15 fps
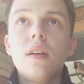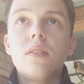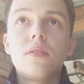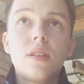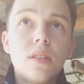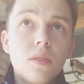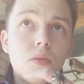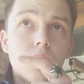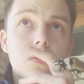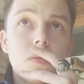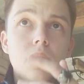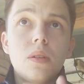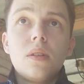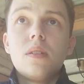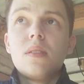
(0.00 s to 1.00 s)
вот это вот,
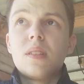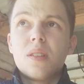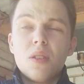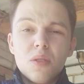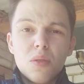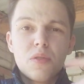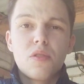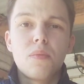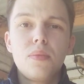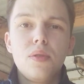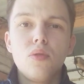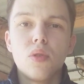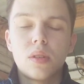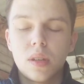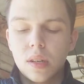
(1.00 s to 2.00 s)
когда оно все
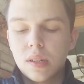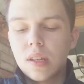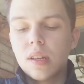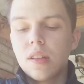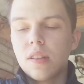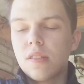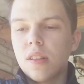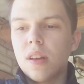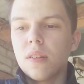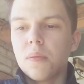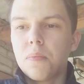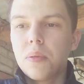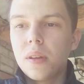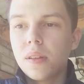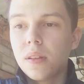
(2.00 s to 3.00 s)
бьет, как я не знаю,
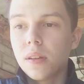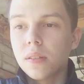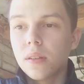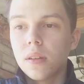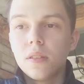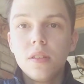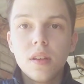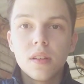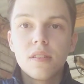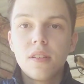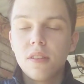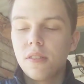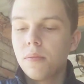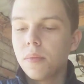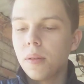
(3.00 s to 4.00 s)
приторно. Нет,
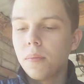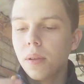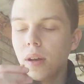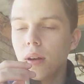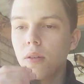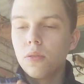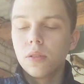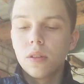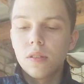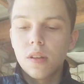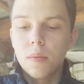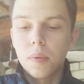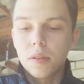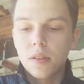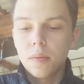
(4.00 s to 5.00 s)
здесь именно благородный
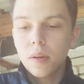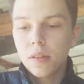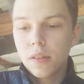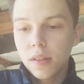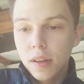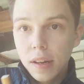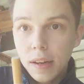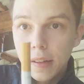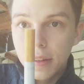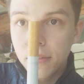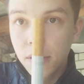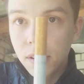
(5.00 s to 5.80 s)
запах. Сама сигарета